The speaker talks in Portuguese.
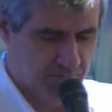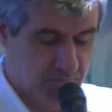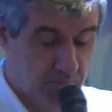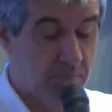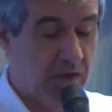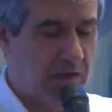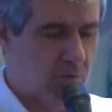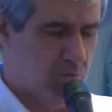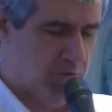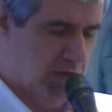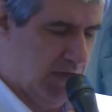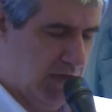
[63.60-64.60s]
bem
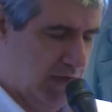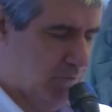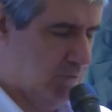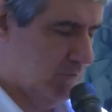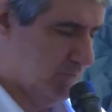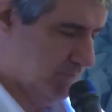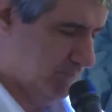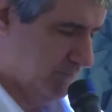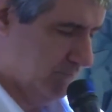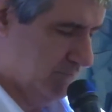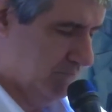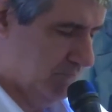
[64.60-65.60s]
cuidado?
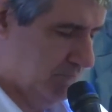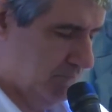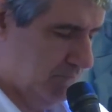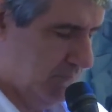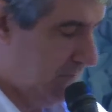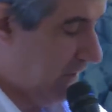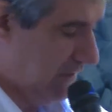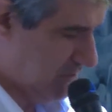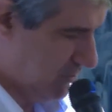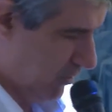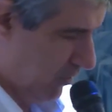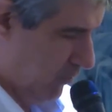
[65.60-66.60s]
É
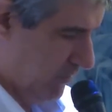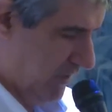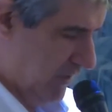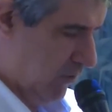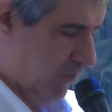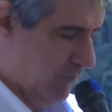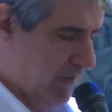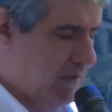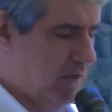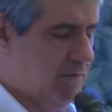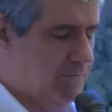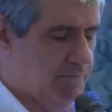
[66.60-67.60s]
só o que
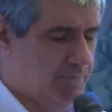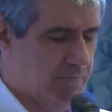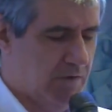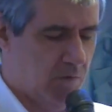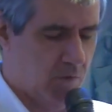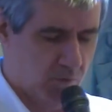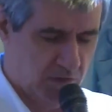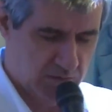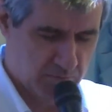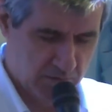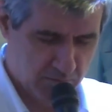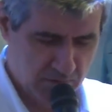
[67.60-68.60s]
comer, o que
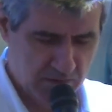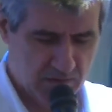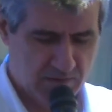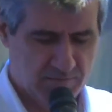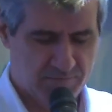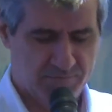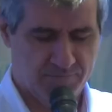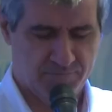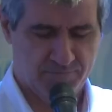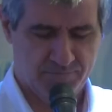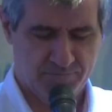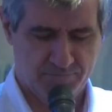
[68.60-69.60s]
beber?
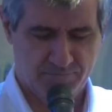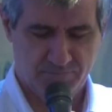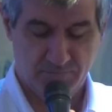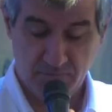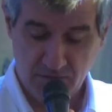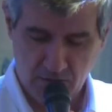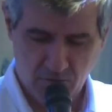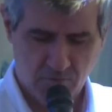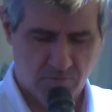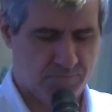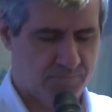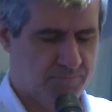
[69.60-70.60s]
Não.
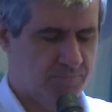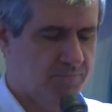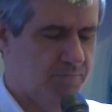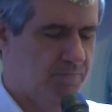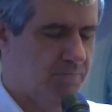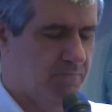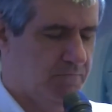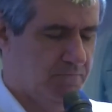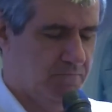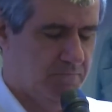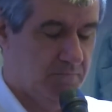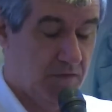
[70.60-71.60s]

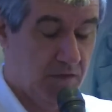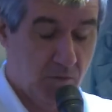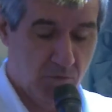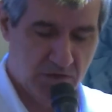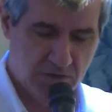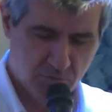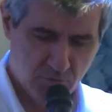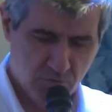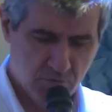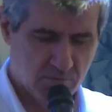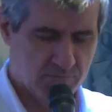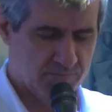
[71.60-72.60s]
É o que
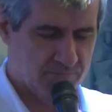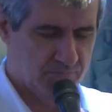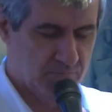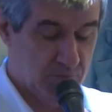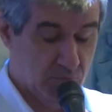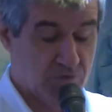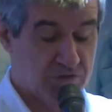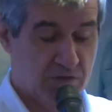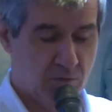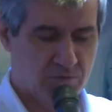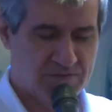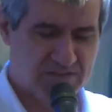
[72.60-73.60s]
tu, no
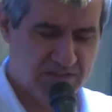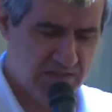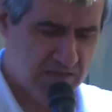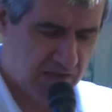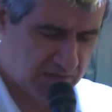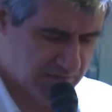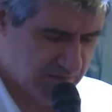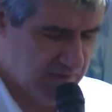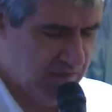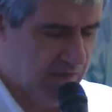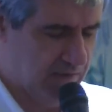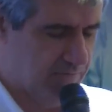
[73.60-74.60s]
seu dia a
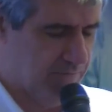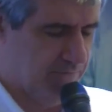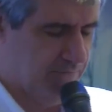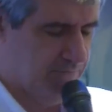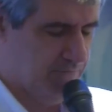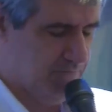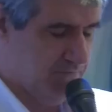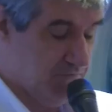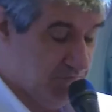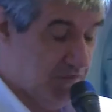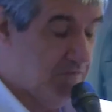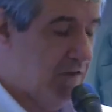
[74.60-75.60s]
dia,
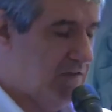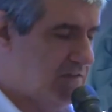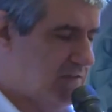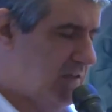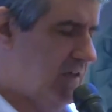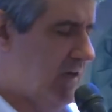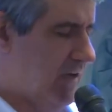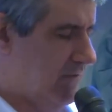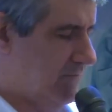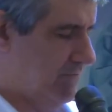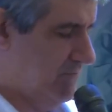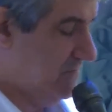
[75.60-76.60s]
vivencia,
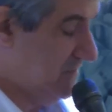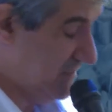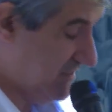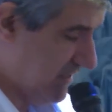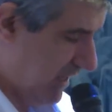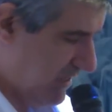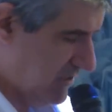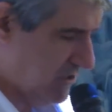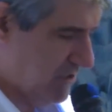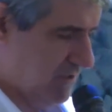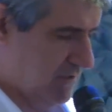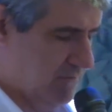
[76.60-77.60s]

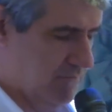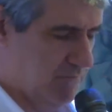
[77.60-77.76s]
sente,